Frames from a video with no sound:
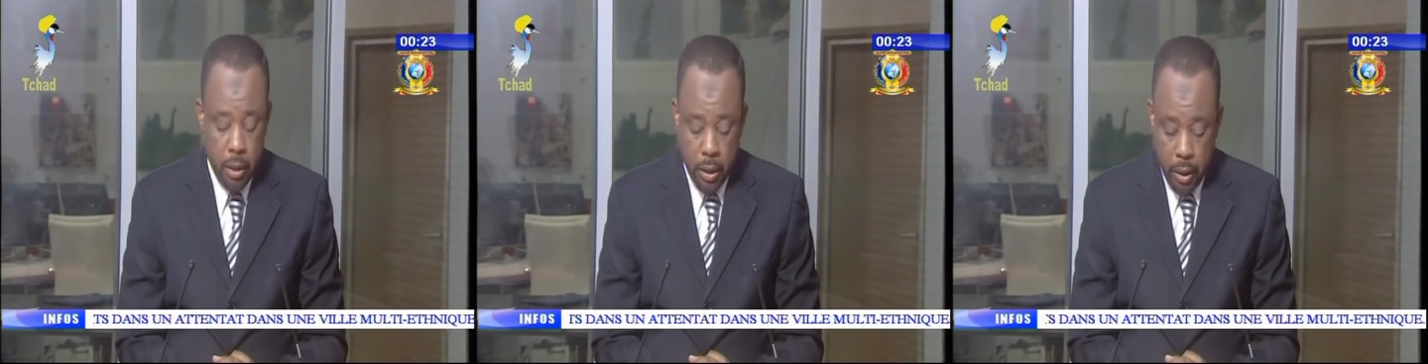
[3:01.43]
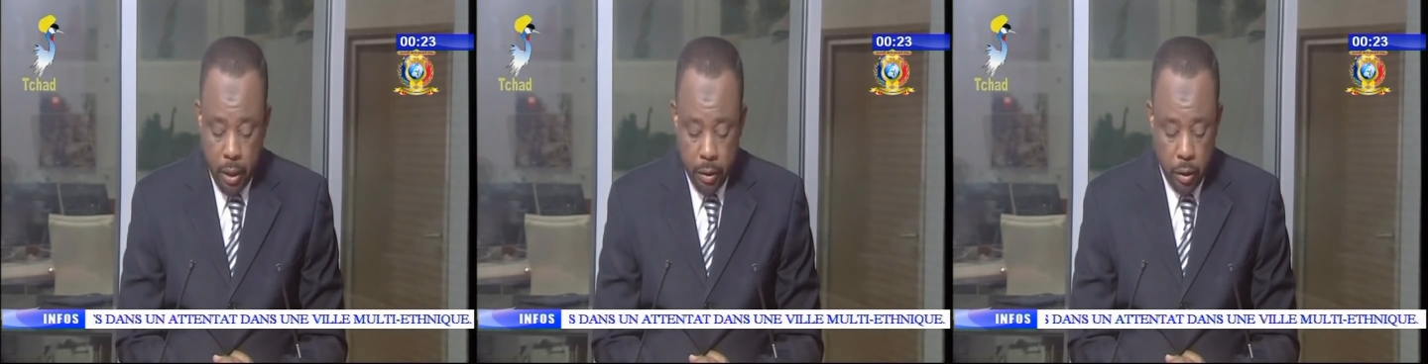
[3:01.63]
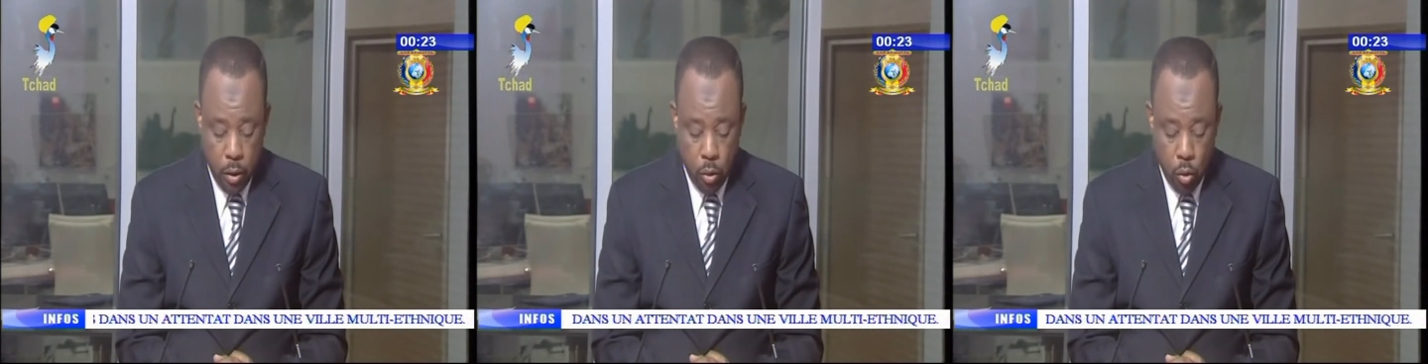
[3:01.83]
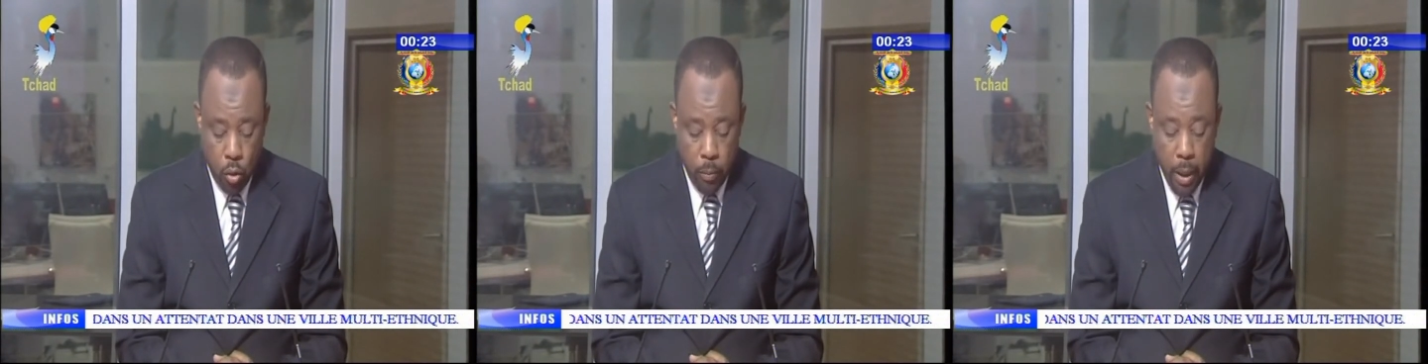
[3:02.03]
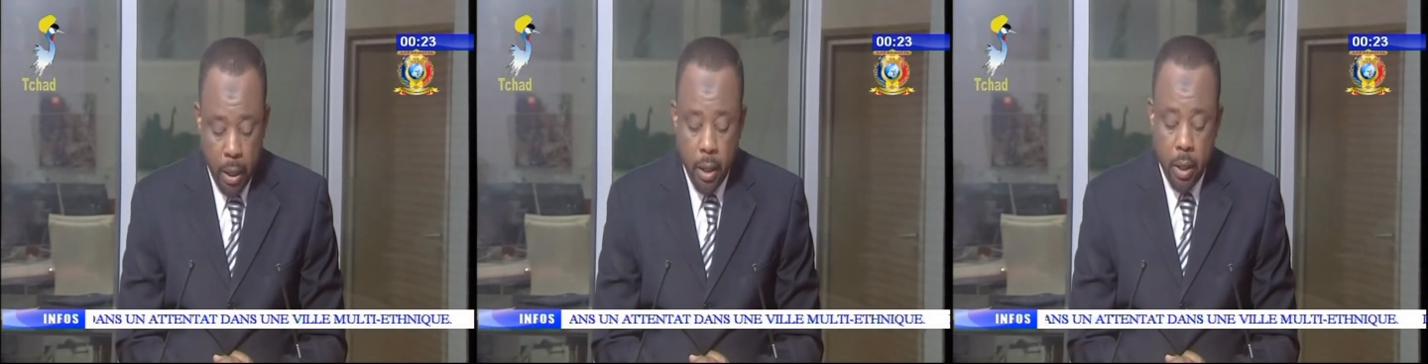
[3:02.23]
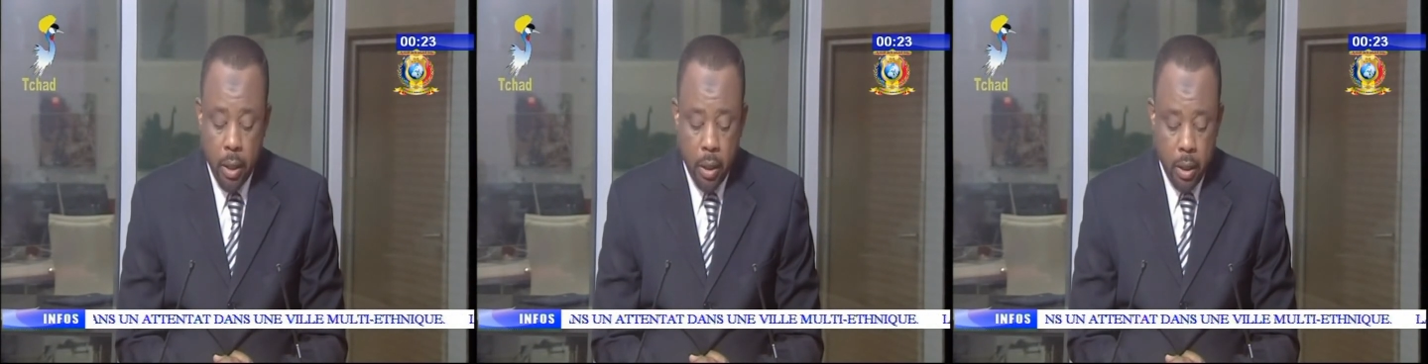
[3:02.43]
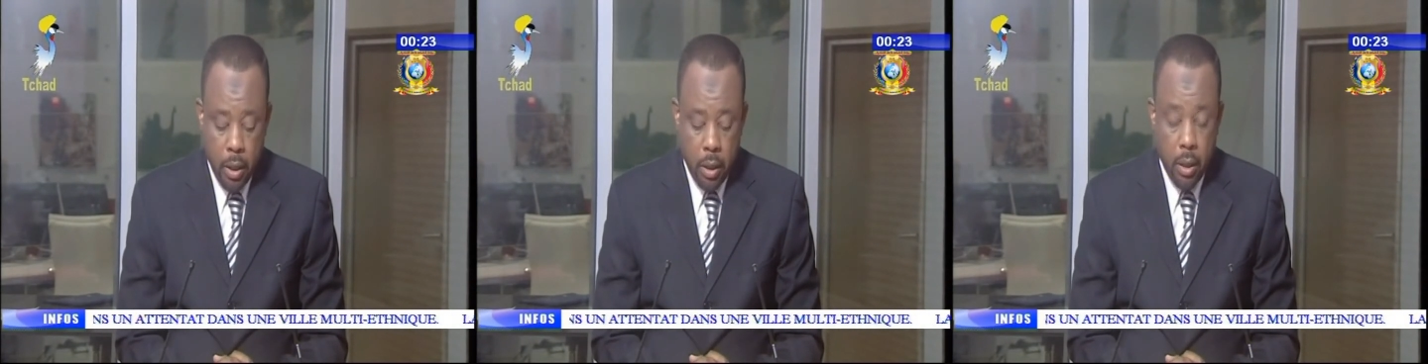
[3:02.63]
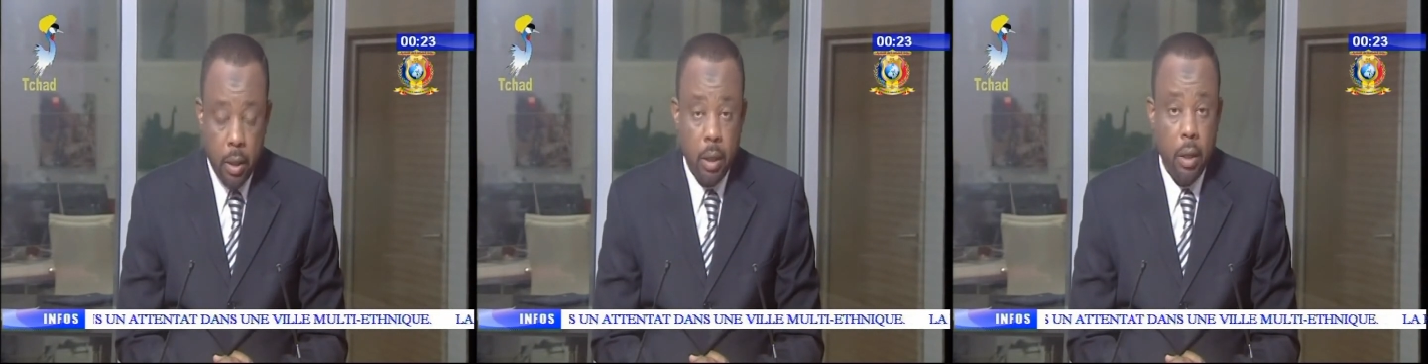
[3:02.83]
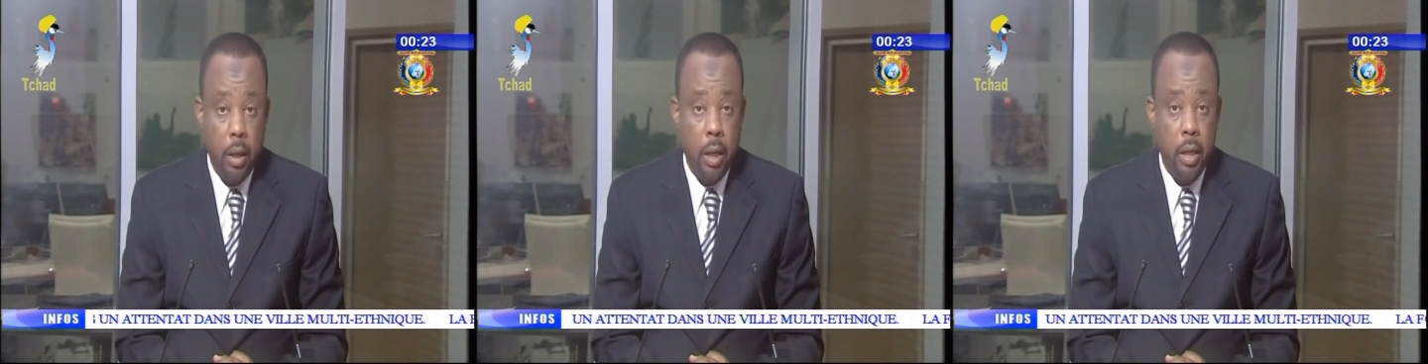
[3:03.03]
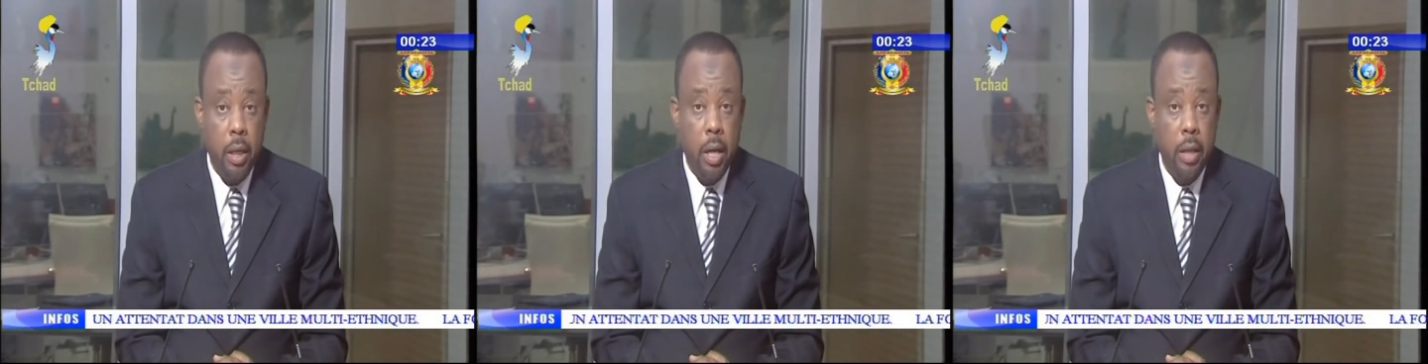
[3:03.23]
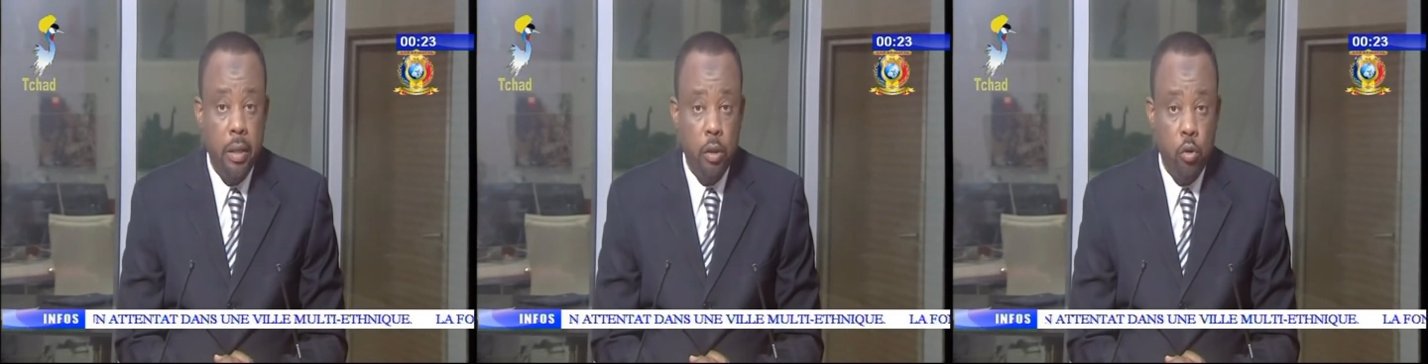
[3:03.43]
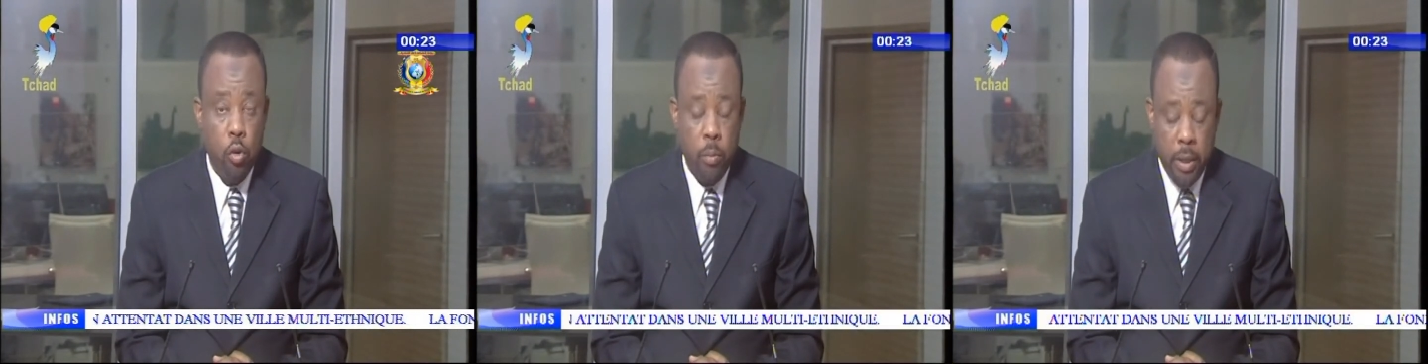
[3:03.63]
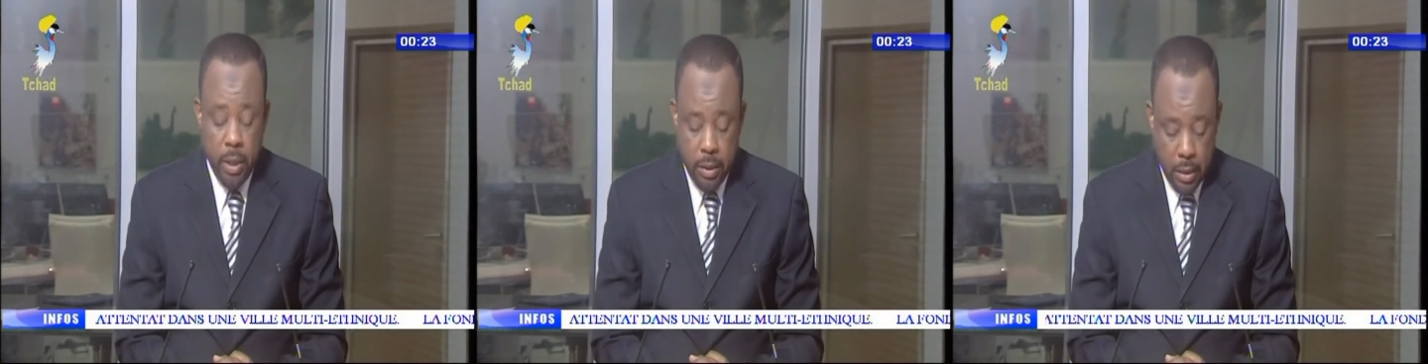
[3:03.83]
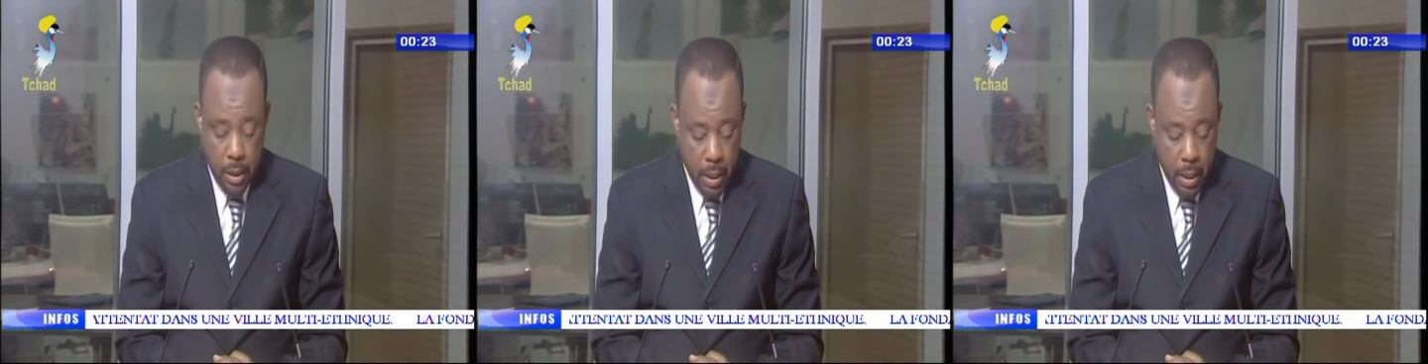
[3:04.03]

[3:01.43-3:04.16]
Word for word: لهذه التهمة آه، أن هذه التهمة ليس لها